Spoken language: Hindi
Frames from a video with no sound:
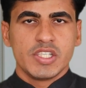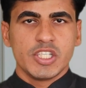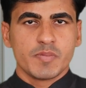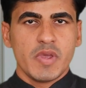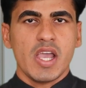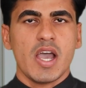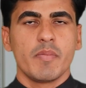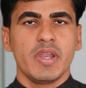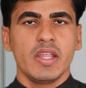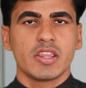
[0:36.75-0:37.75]
जिसमें
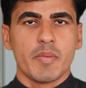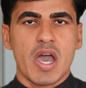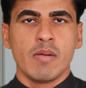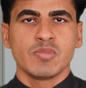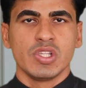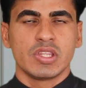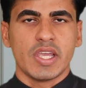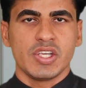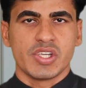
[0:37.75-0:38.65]
हमने तमाम चिंताएं